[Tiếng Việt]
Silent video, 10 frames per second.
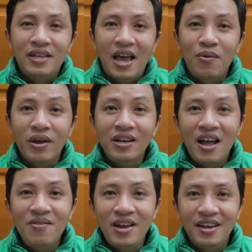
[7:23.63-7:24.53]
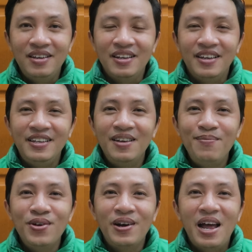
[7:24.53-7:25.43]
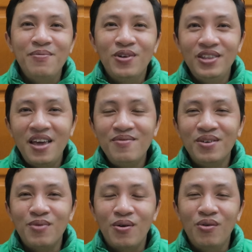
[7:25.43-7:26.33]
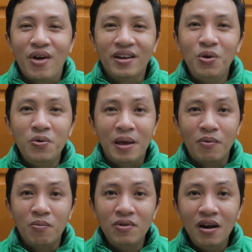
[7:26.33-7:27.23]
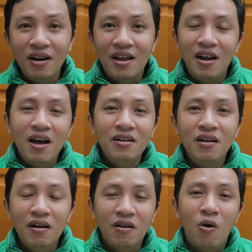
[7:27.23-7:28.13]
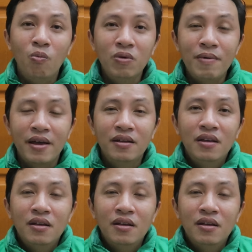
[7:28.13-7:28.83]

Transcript: Chạy quảng cáo này thì giúp cho Grab có thêm được một cái khoản thu nhập cũng rất là lớn, rất là khủng các bạn.